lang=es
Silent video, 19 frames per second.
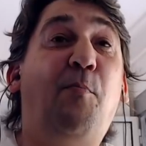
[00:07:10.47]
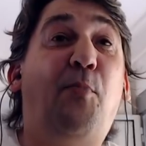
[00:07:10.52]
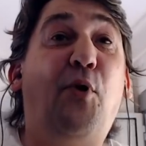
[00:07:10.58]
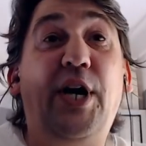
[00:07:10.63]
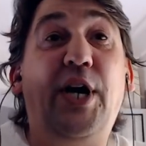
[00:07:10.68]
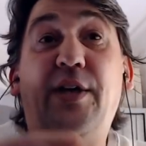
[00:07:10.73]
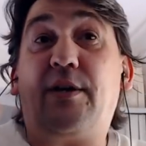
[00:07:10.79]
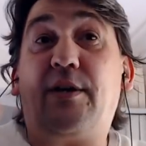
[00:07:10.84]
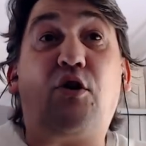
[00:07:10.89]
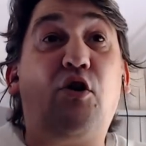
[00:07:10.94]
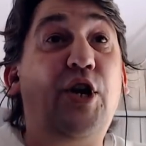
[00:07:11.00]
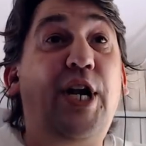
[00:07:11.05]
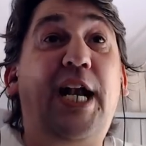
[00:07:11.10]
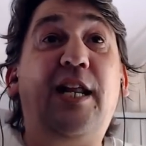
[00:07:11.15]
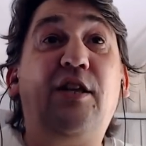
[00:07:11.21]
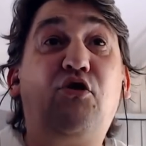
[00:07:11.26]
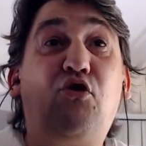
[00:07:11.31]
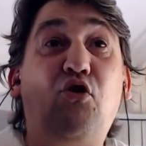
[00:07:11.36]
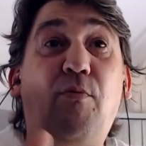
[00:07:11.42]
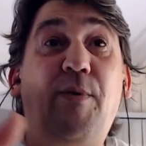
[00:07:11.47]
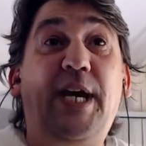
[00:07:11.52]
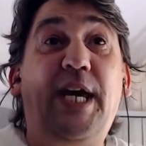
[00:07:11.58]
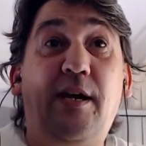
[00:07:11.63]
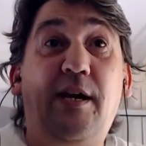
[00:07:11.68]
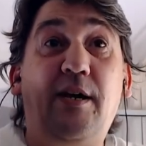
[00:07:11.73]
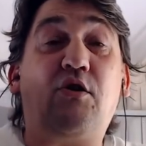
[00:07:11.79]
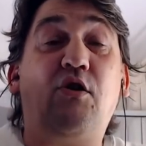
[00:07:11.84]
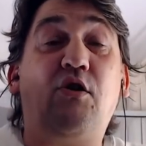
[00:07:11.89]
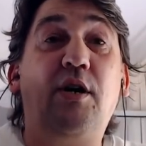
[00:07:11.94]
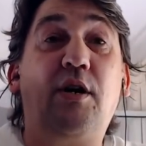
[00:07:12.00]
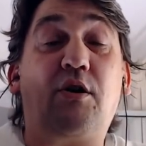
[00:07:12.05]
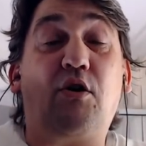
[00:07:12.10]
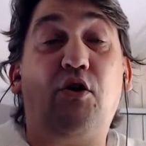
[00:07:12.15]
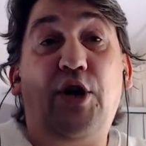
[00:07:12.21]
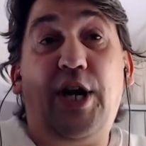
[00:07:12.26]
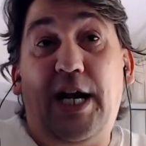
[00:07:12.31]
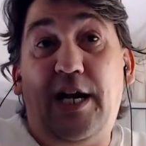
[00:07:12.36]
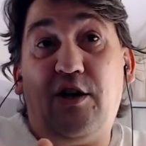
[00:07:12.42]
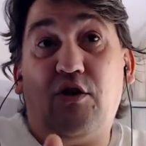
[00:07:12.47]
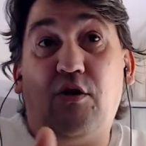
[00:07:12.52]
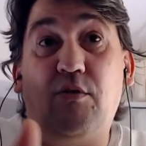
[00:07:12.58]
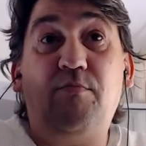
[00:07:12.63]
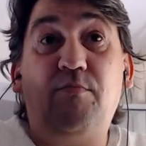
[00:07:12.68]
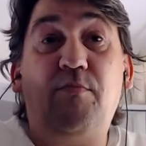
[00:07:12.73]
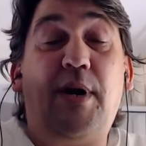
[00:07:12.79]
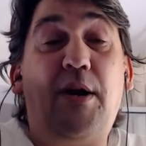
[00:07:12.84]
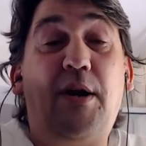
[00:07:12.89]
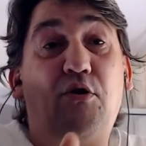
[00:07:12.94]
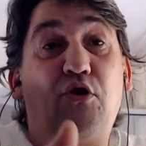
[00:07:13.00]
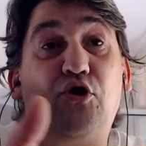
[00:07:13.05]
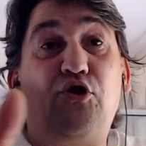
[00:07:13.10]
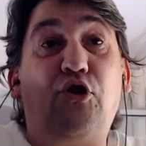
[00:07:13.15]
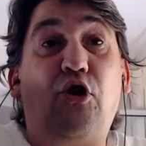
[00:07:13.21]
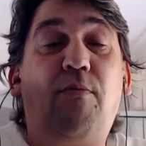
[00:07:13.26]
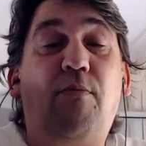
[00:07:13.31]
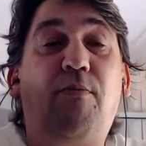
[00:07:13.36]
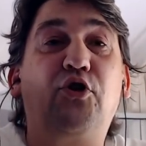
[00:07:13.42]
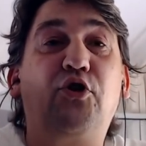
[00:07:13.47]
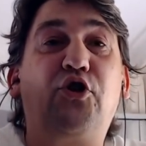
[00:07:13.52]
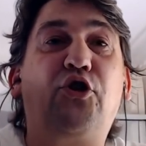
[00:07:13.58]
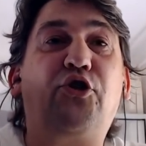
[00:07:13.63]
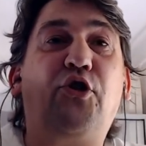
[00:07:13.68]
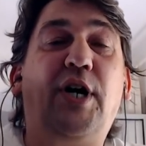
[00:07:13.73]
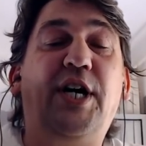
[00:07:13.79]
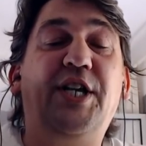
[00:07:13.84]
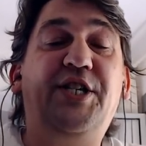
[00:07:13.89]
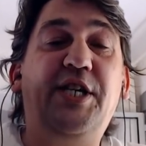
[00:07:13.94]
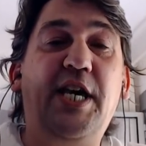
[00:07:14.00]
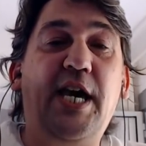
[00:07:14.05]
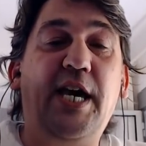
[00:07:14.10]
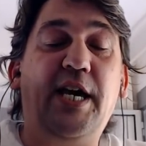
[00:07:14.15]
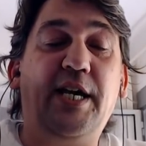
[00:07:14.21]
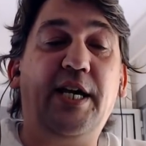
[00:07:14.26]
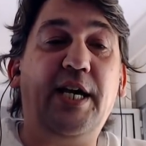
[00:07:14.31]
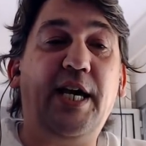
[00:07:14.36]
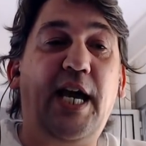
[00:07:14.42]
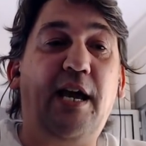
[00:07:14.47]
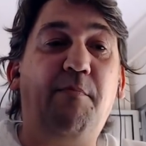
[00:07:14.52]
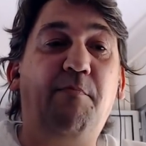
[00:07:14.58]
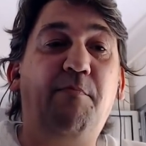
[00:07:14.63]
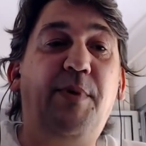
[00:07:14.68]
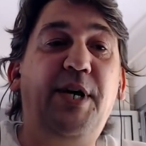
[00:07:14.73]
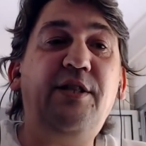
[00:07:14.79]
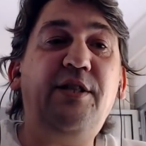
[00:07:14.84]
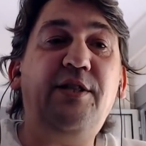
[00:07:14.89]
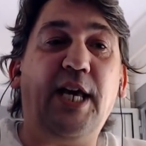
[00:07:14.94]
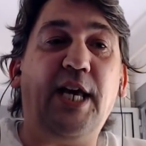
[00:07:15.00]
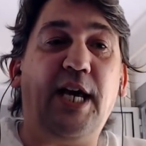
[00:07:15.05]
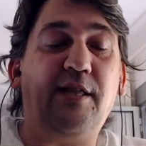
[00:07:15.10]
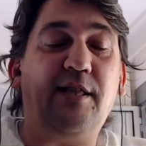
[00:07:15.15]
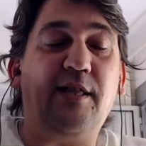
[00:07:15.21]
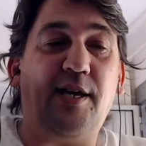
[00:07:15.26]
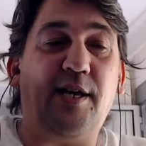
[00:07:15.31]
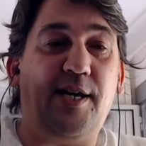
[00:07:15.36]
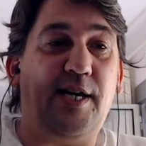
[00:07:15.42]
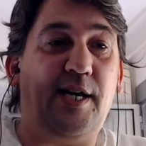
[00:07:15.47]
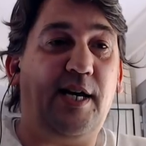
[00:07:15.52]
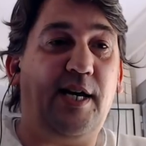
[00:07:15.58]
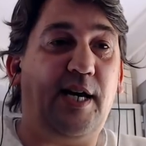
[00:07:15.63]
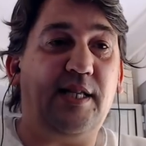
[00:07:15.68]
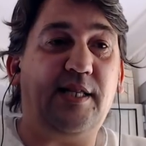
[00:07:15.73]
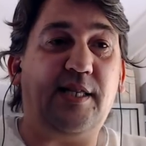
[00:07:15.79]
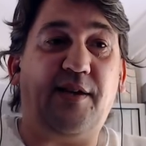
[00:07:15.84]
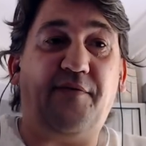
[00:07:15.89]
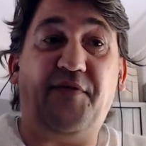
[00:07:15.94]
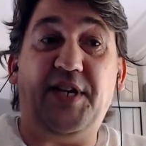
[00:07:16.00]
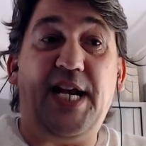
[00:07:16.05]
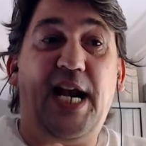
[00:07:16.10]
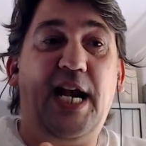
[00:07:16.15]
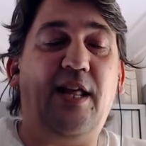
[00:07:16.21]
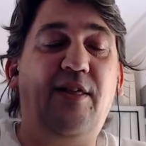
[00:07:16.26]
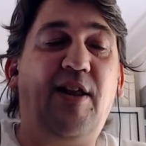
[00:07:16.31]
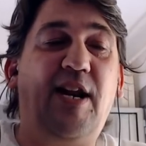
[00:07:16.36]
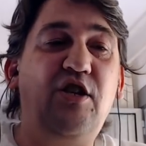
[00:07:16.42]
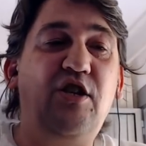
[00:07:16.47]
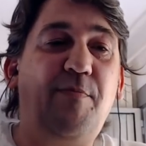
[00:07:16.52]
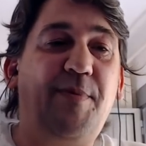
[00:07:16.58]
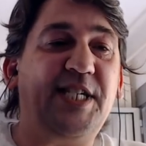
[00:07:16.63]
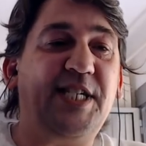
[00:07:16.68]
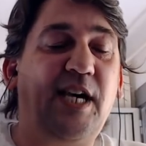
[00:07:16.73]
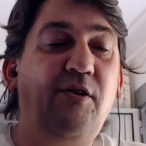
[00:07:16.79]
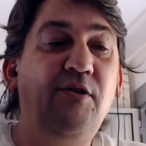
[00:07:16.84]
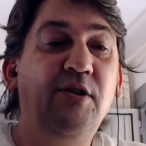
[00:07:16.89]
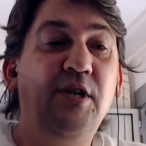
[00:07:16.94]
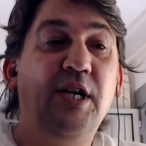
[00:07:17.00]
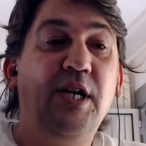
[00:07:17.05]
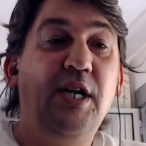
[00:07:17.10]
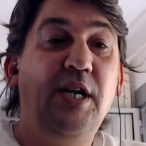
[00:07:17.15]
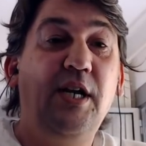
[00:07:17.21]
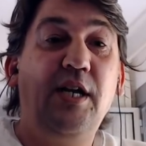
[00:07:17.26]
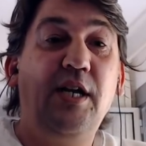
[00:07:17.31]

Pues con él estuve, con, él y con, con todos vosotros allí en, en Brinti hasta, hasta finales del año pasado